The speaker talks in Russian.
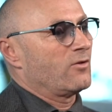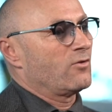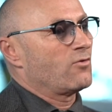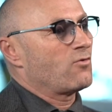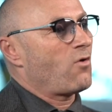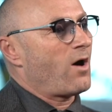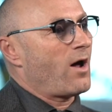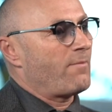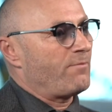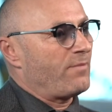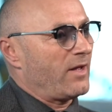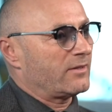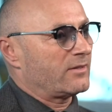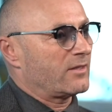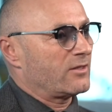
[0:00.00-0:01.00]
но
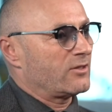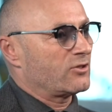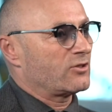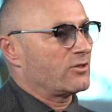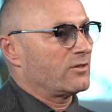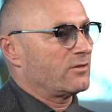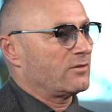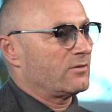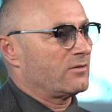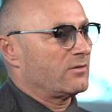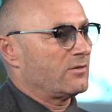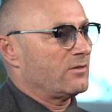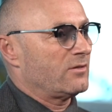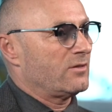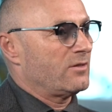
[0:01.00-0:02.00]
опять-таки же
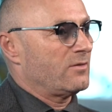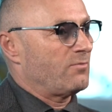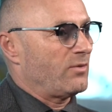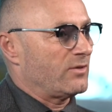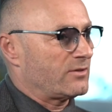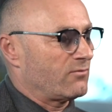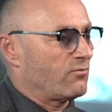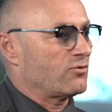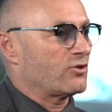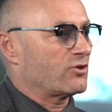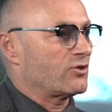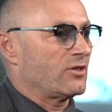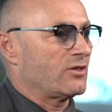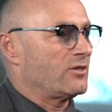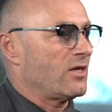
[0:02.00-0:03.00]
по
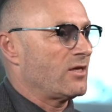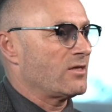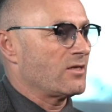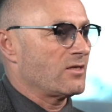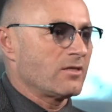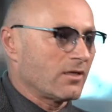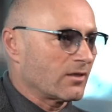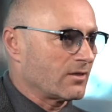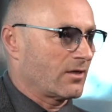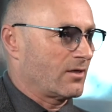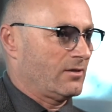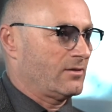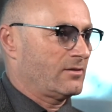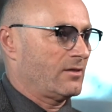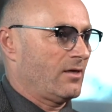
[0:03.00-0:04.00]
сегодняшний день не до
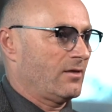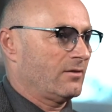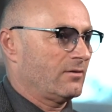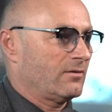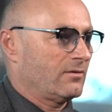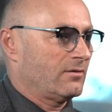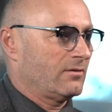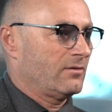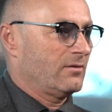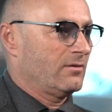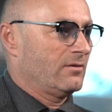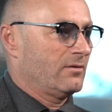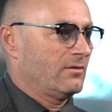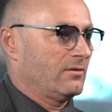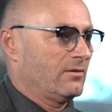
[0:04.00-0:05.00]
конца.
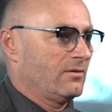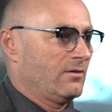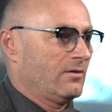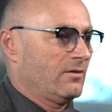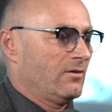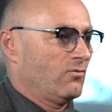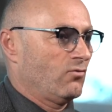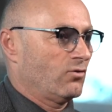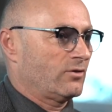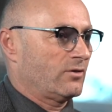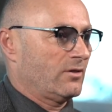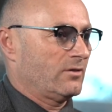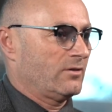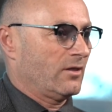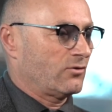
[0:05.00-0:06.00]

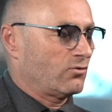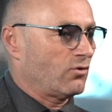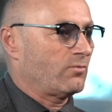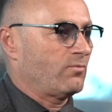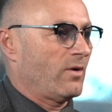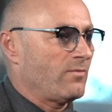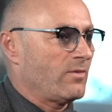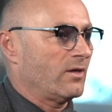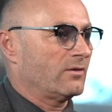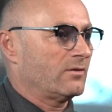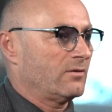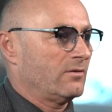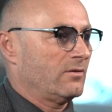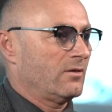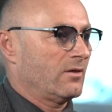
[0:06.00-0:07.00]
Вот на тот
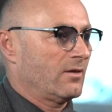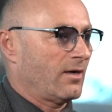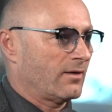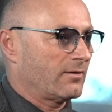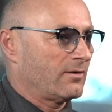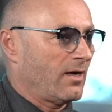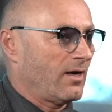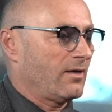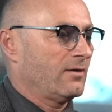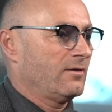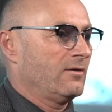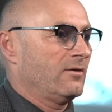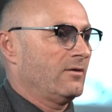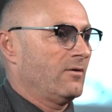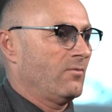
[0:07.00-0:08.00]
момент, когда
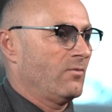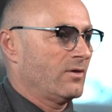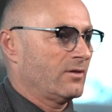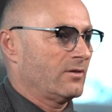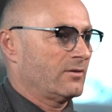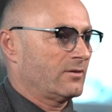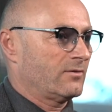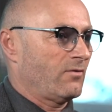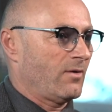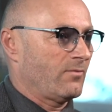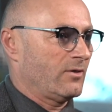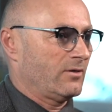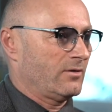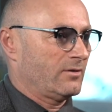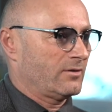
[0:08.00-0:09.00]
мы с
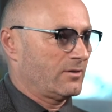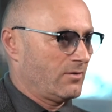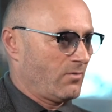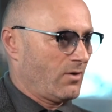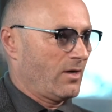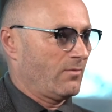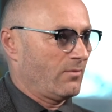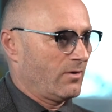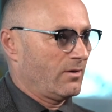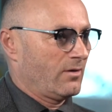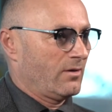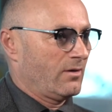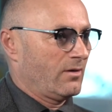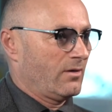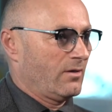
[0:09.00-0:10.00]
вами снимаем,
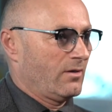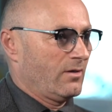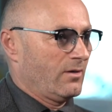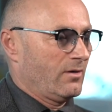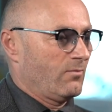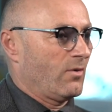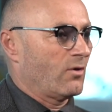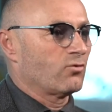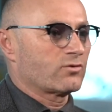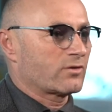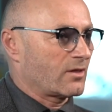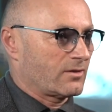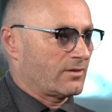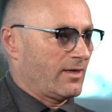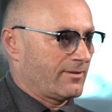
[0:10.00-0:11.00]
могу
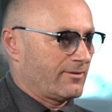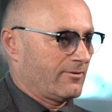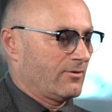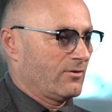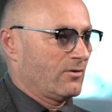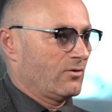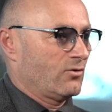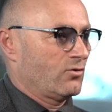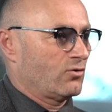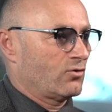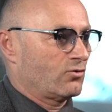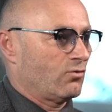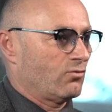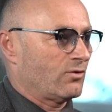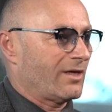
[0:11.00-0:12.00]
сказать,
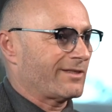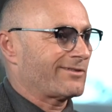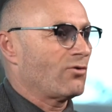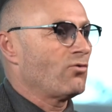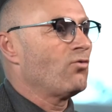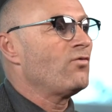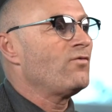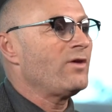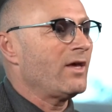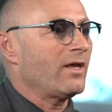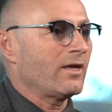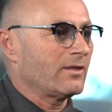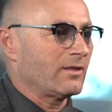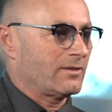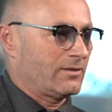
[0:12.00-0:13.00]
что у нас
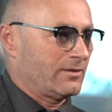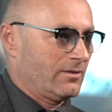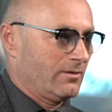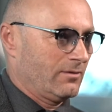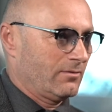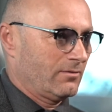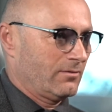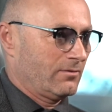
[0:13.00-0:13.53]
уверенности